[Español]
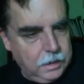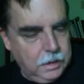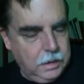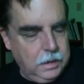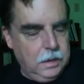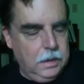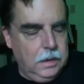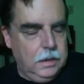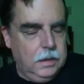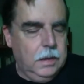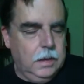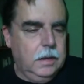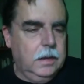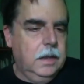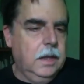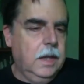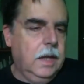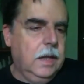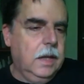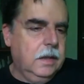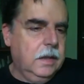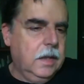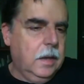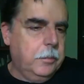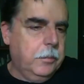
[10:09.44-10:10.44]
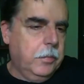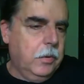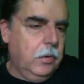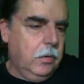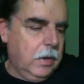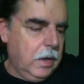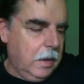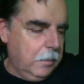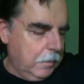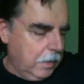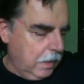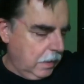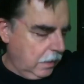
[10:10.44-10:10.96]
eh, les decía, es el
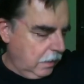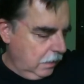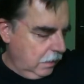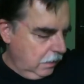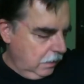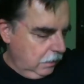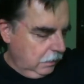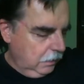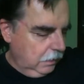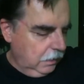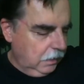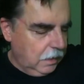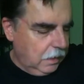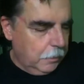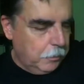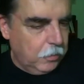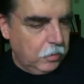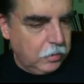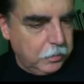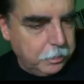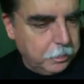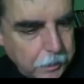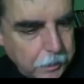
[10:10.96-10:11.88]
programa, digamos,